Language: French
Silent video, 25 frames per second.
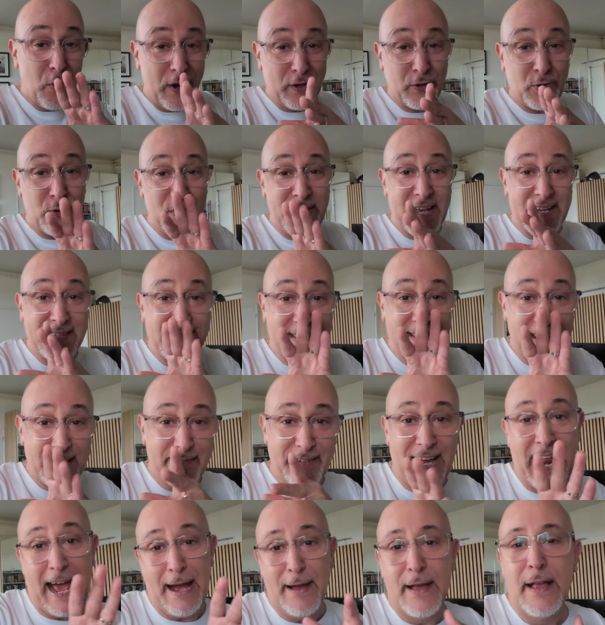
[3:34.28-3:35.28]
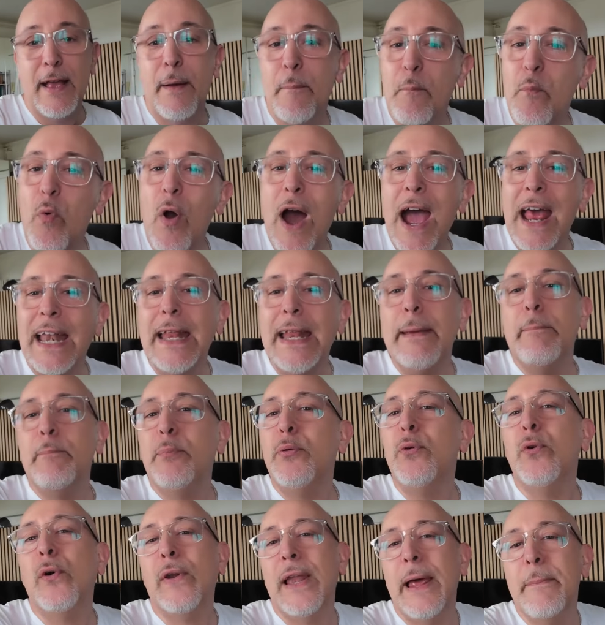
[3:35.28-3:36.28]
Quoique, il y a, voilà. Moi, elle est
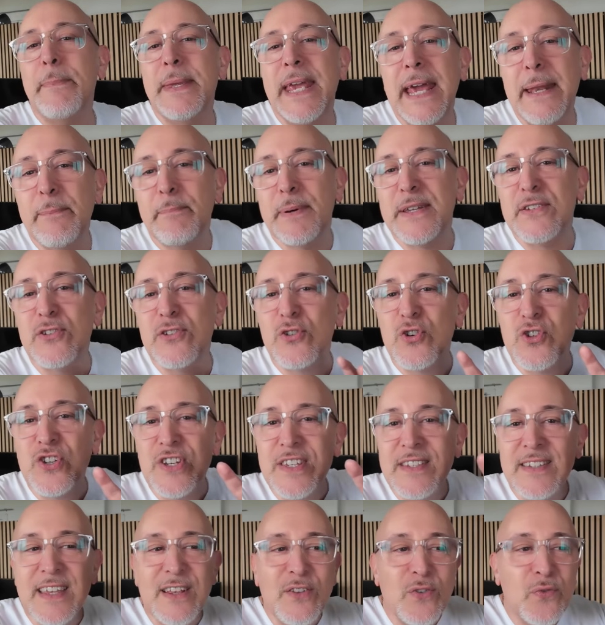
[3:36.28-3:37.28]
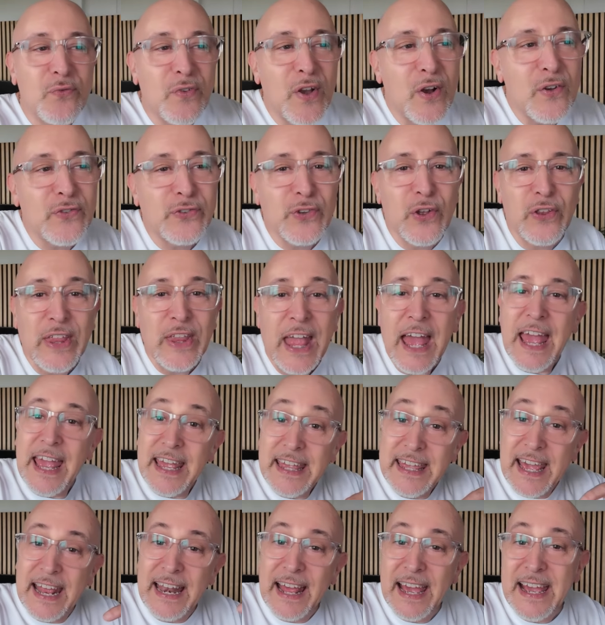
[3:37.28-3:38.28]
pure, la mienne, parce que j'essaye de faire en sorte
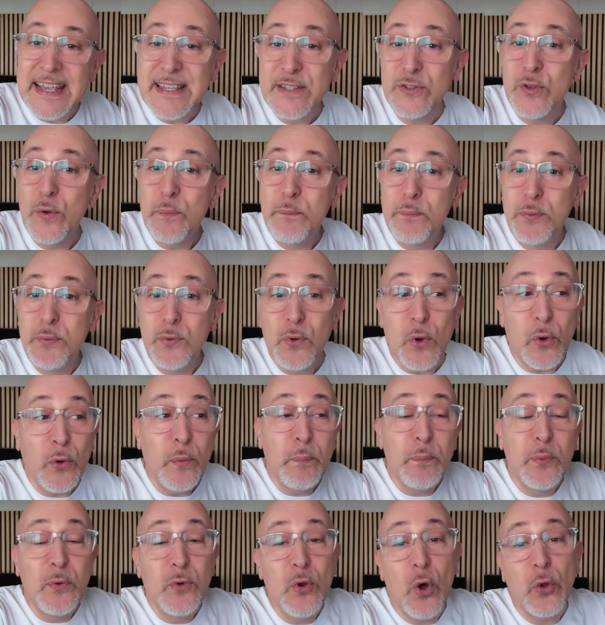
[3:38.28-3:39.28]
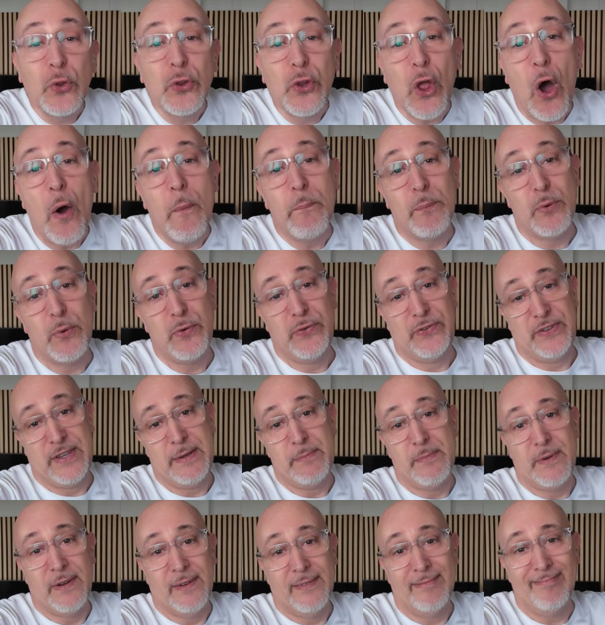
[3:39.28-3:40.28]
qu'elle reste pure le plus longtemps
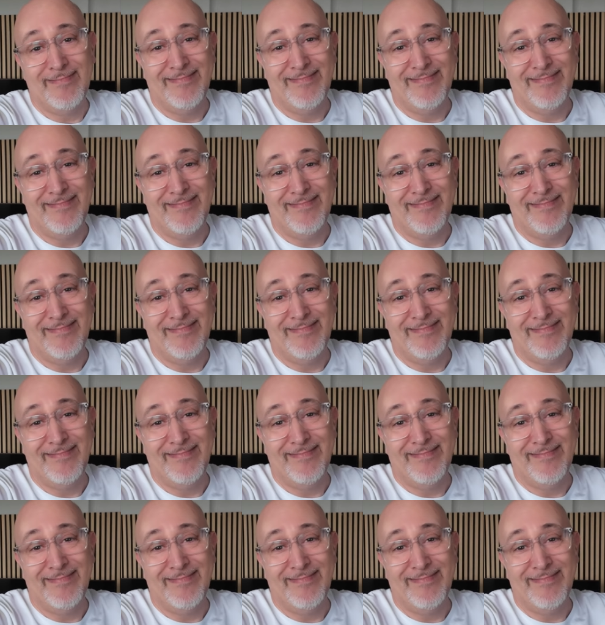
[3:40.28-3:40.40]
possible.